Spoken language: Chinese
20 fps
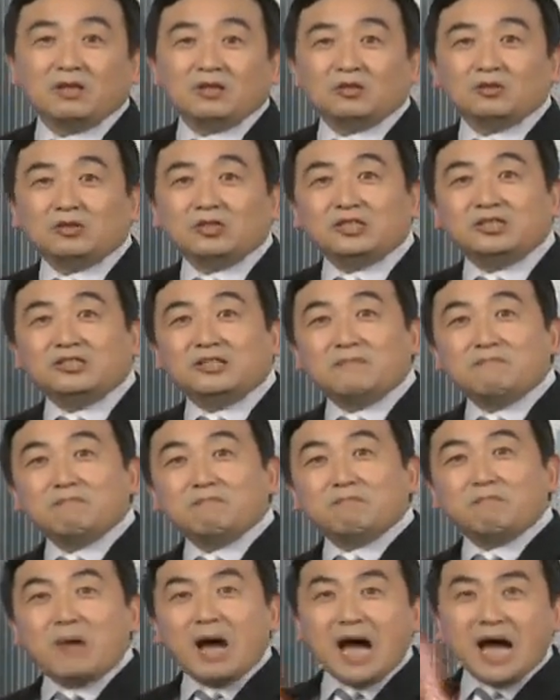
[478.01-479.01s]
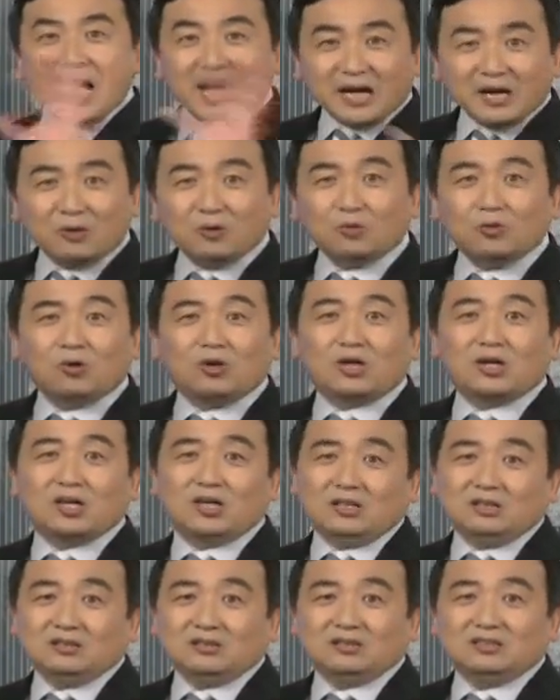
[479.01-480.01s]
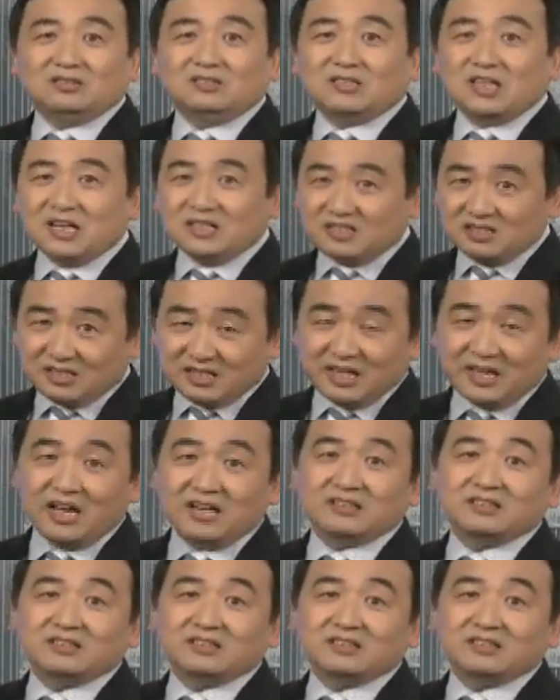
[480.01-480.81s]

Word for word: 所以人败落了才是这样。